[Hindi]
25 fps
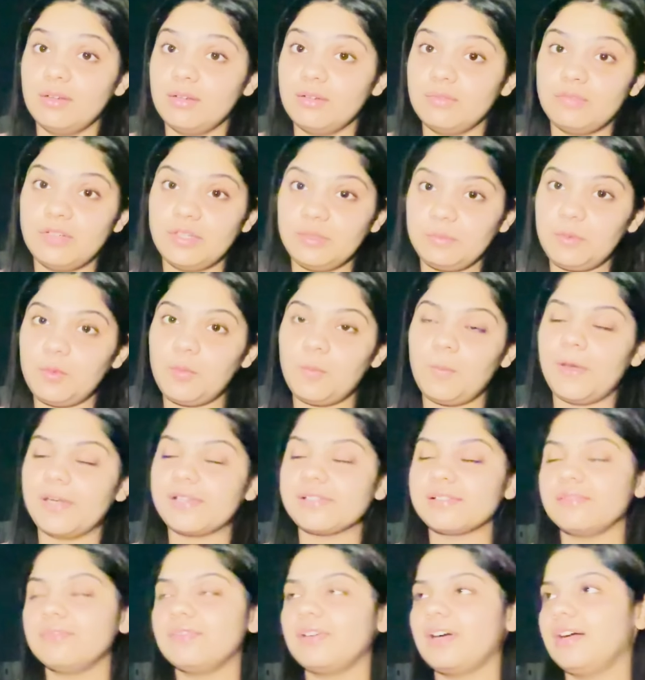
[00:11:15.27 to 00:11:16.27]
फिर भी वो
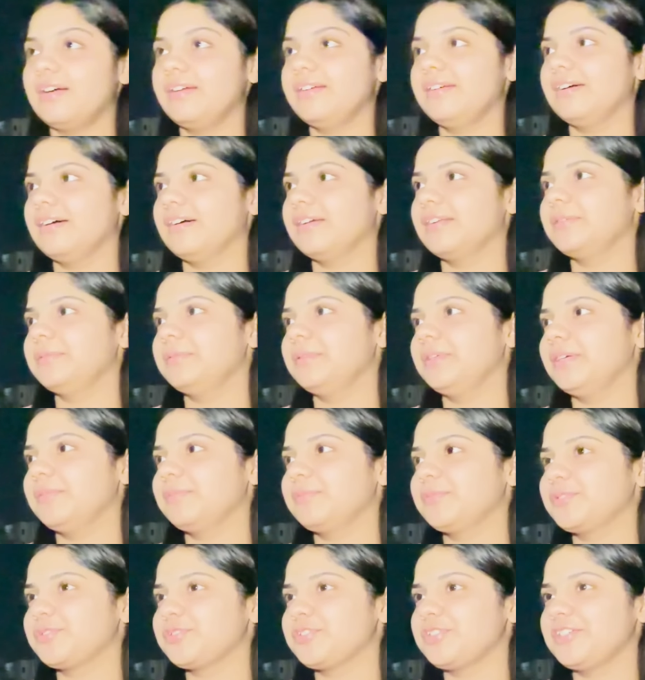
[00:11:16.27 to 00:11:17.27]
पार्सल वहाँ यार अभी हम
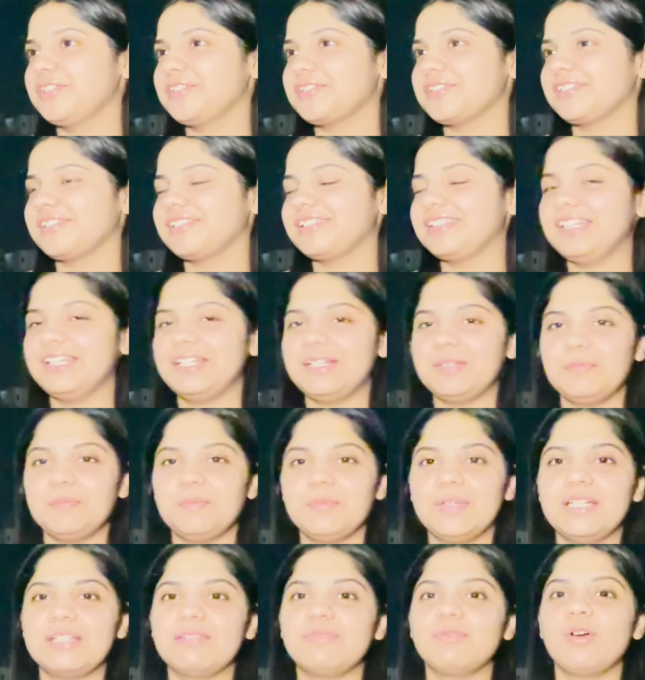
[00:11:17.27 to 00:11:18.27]
कुछ नहीं कर सकते
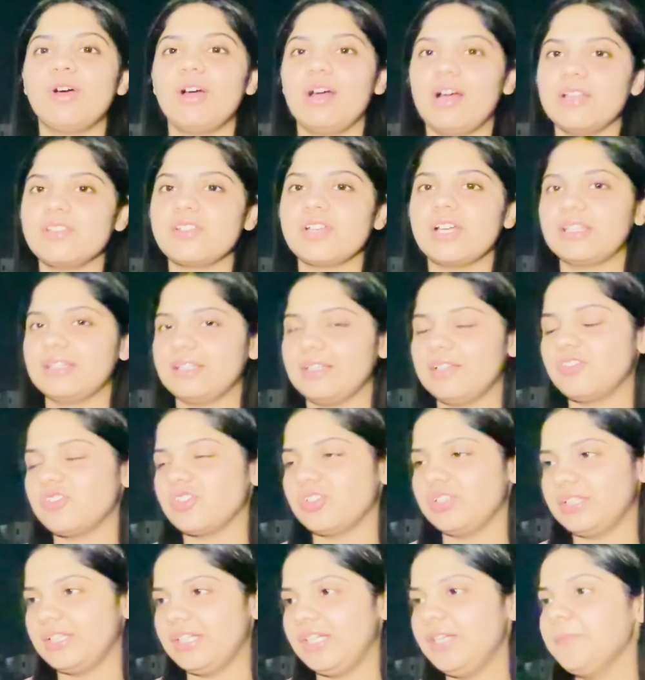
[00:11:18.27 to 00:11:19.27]
बैठ तो आ जाते हैं
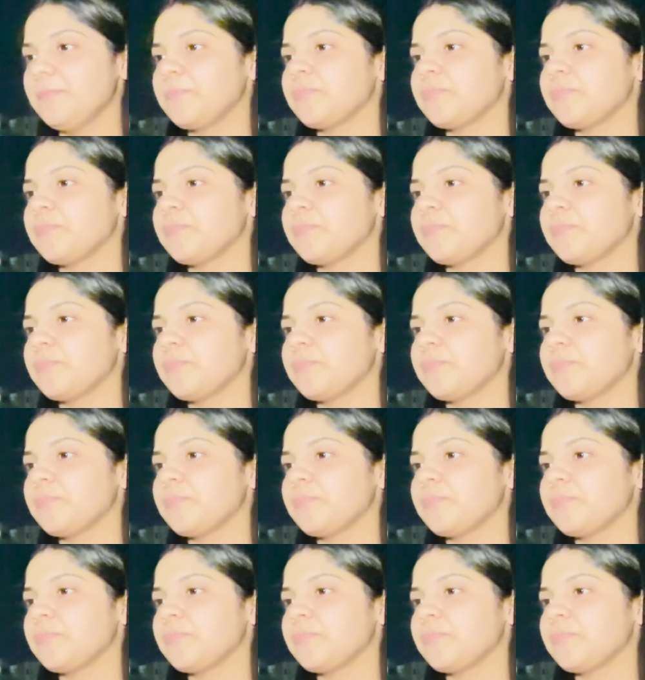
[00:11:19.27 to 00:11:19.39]
जल्दी